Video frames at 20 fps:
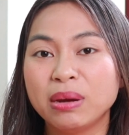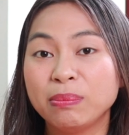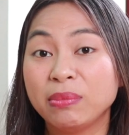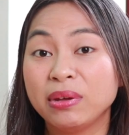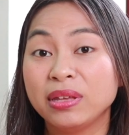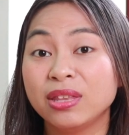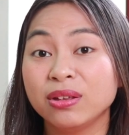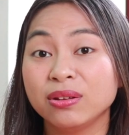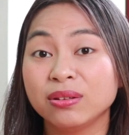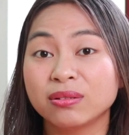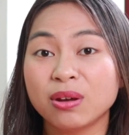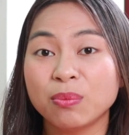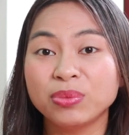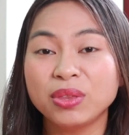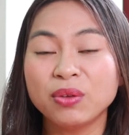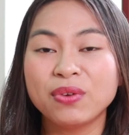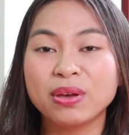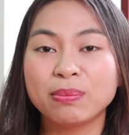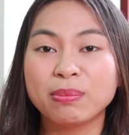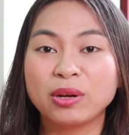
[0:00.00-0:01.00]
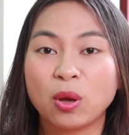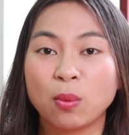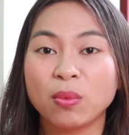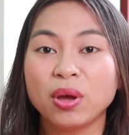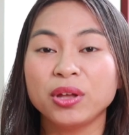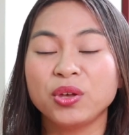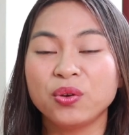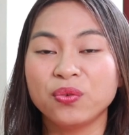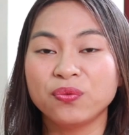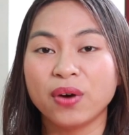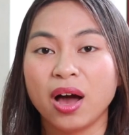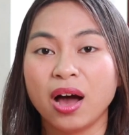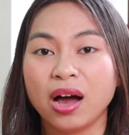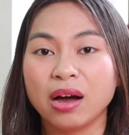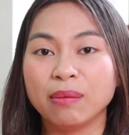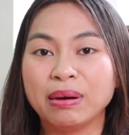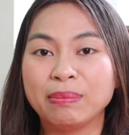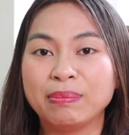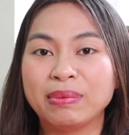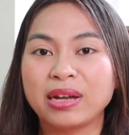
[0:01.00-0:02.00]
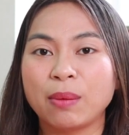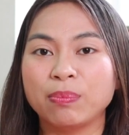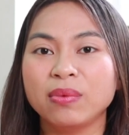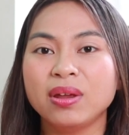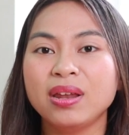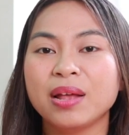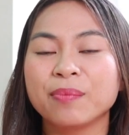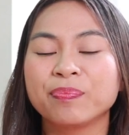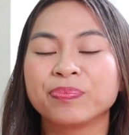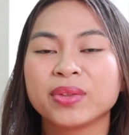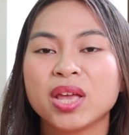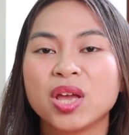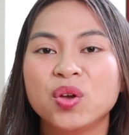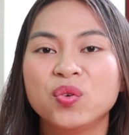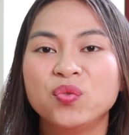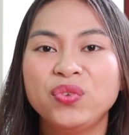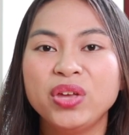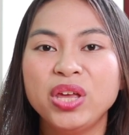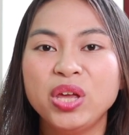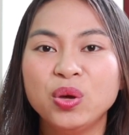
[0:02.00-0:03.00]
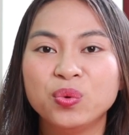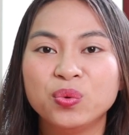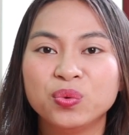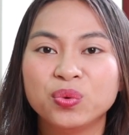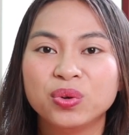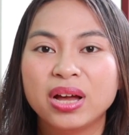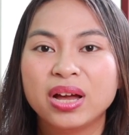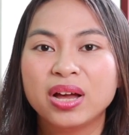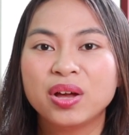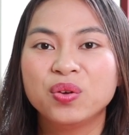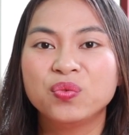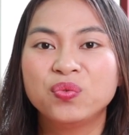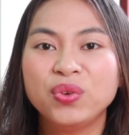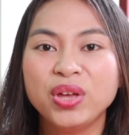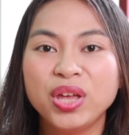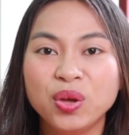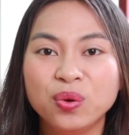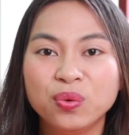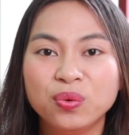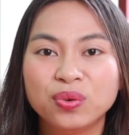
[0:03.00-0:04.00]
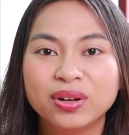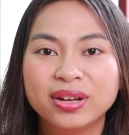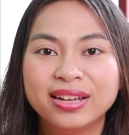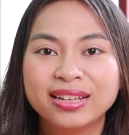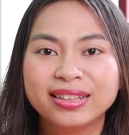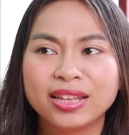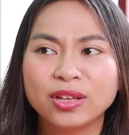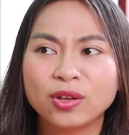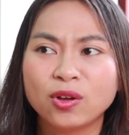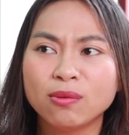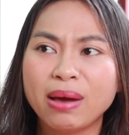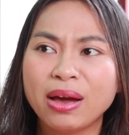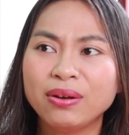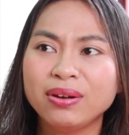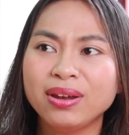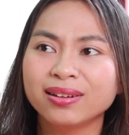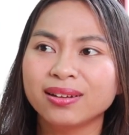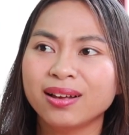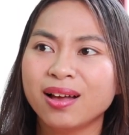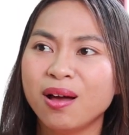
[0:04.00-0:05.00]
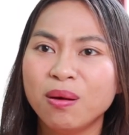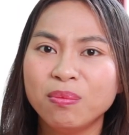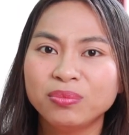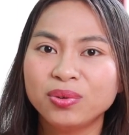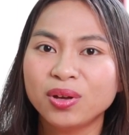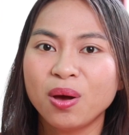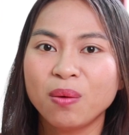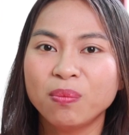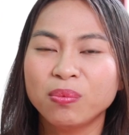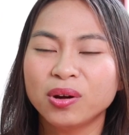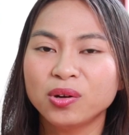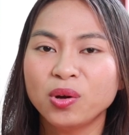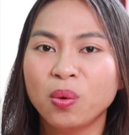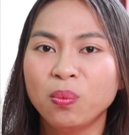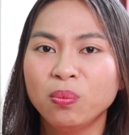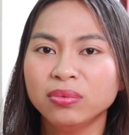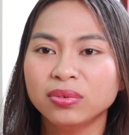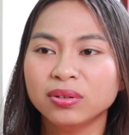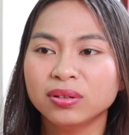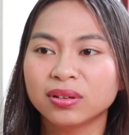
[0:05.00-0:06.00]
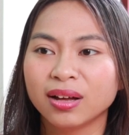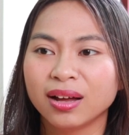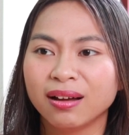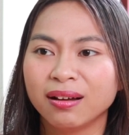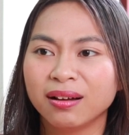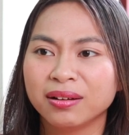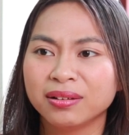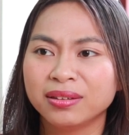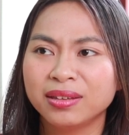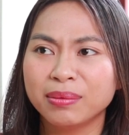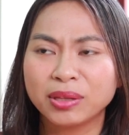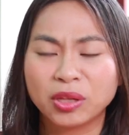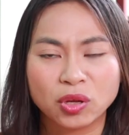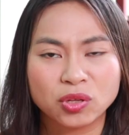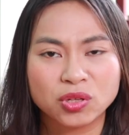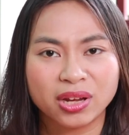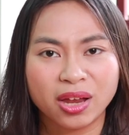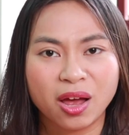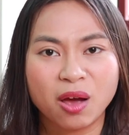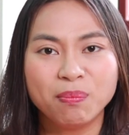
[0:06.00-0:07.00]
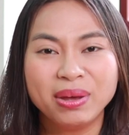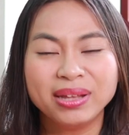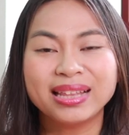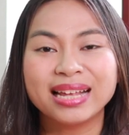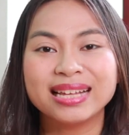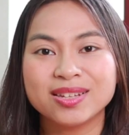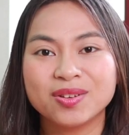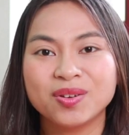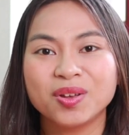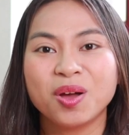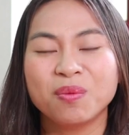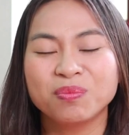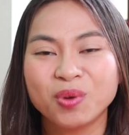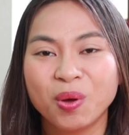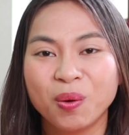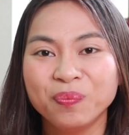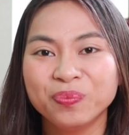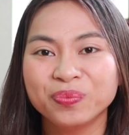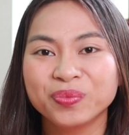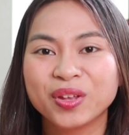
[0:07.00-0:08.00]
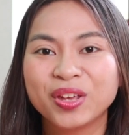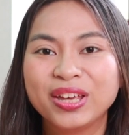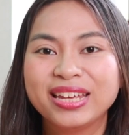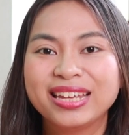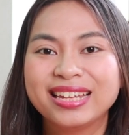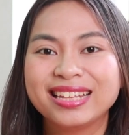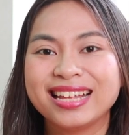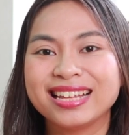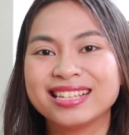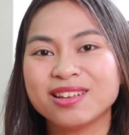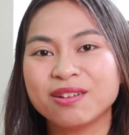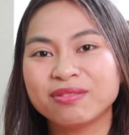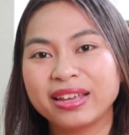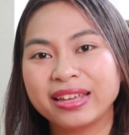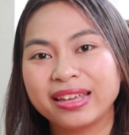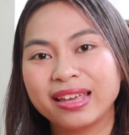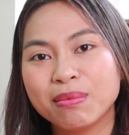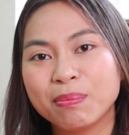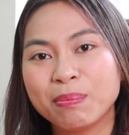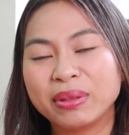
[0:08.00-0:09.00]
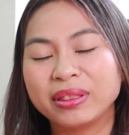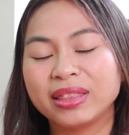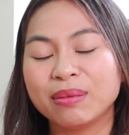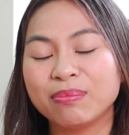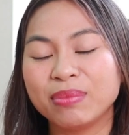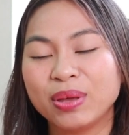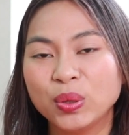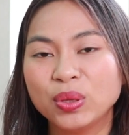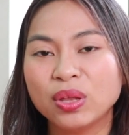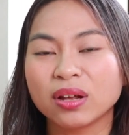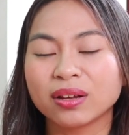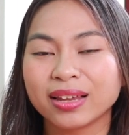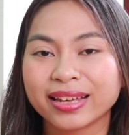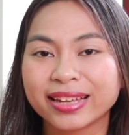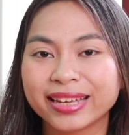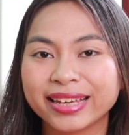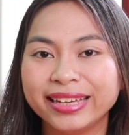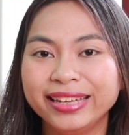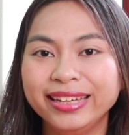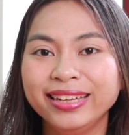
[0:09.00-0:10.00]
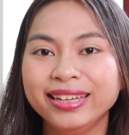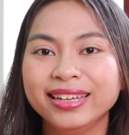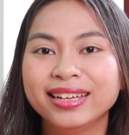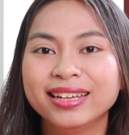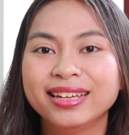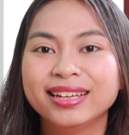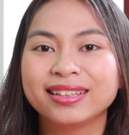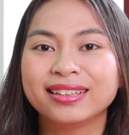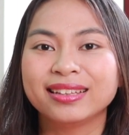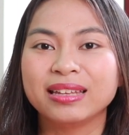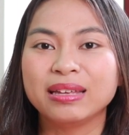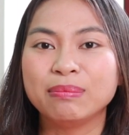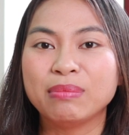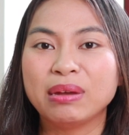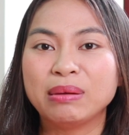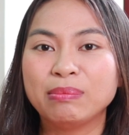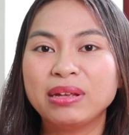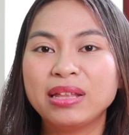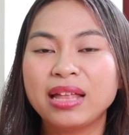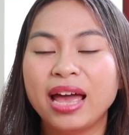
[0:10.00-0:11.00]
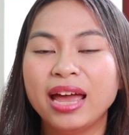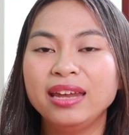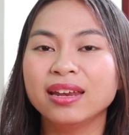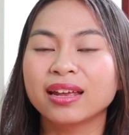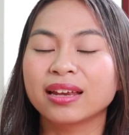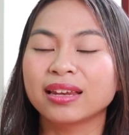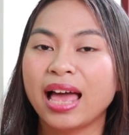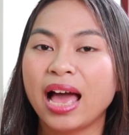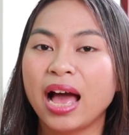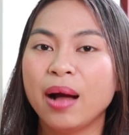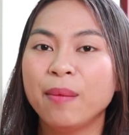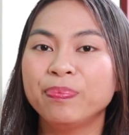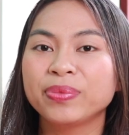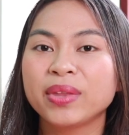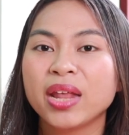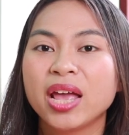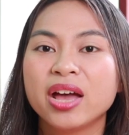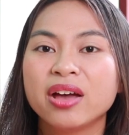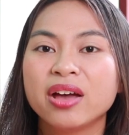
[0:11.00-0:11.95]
mình, trong tiếng Việt mình cũng có chữ vò mà mình đọc nó là view, view, thì cô bảo là không, nó không có đúng, nhưng mà thực sự là không biết tại sao nó không đúng. Thì sau này khi mà mình tìm hiểu thật là kỹ thì mình mới thấy được là âm